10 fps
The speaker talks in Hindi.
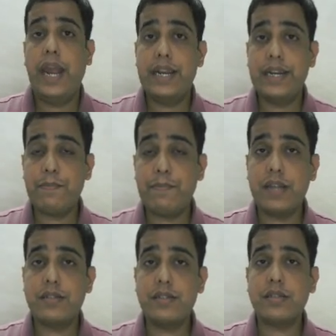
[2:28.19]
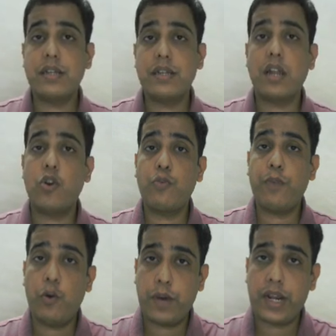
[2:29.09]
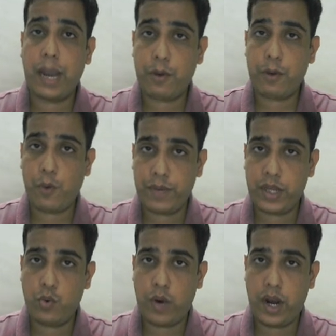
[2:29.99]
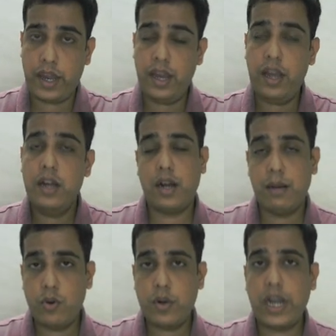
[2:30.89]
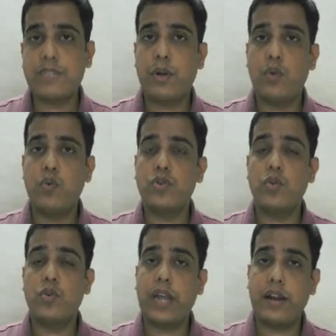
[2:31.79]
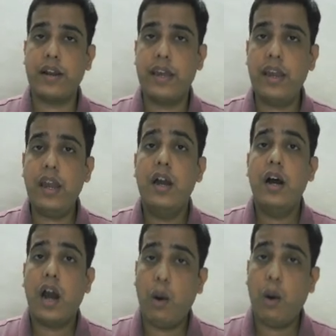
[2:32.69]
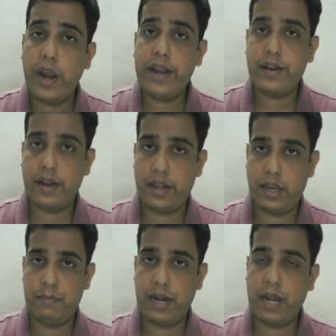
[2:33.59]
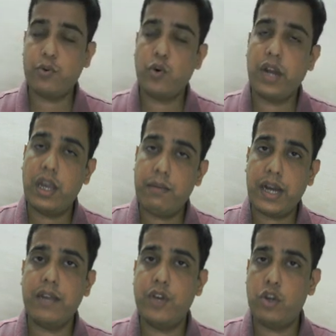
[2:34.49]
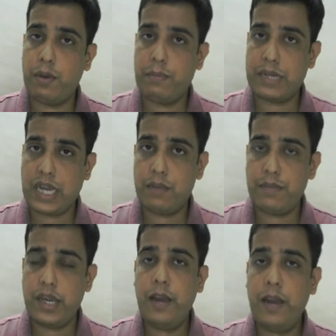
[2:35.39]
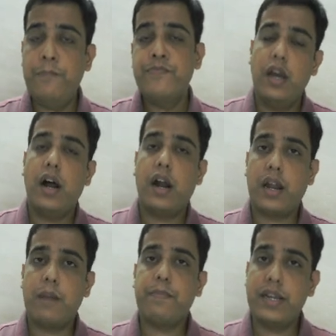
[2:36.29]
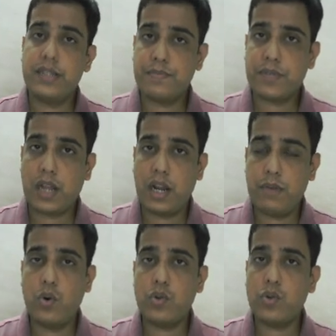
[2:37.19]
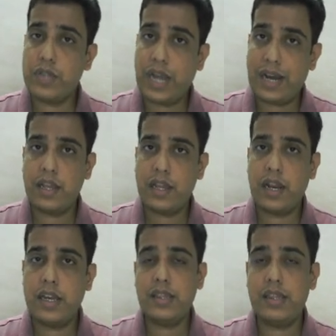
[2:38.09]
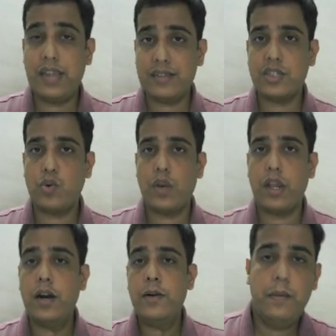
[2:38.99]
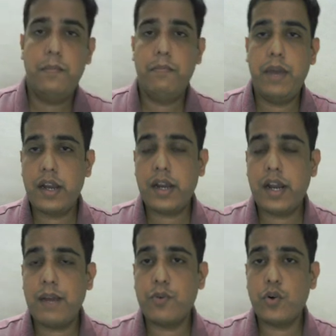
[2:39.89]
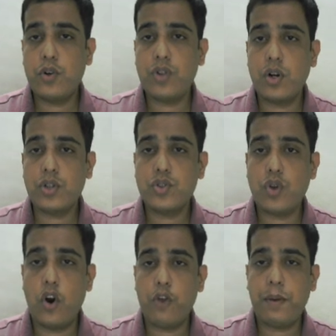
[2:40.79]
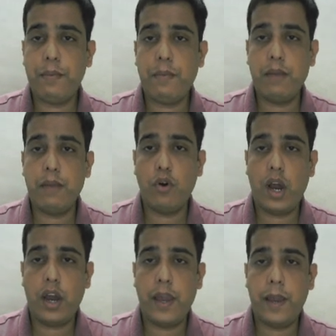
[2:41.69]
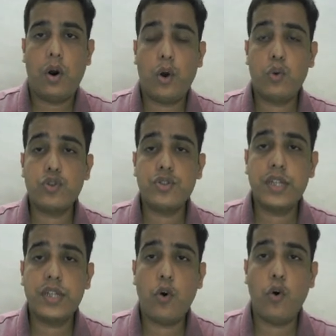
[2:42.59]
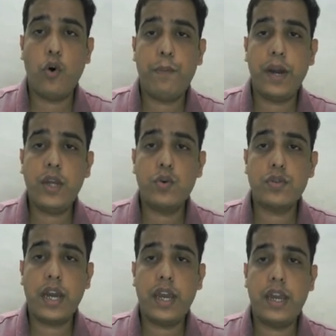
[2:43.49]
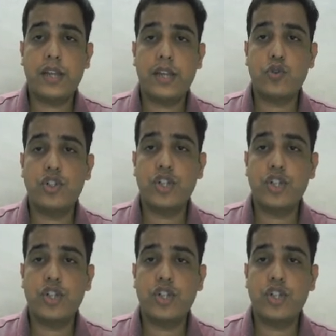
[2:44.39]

एंट्री प्राइस से सत्रह रुपया ऊपर गैप अप ओपनिंग हुआ है हम लोग एज पर रूल उसको क्या करेंगे अवॉइड करेंगे मैंने आपको कई बार ये वीडियो में बताया भी है अगर आप नए सब्सक्राइबर हो तो ध्यान देना ये ध्यान से सुन लेना मैंने अगर आपको कोई स्टॉक सौ रुपए में बाय बोला है और वो सीधा ओपन ही होता है एक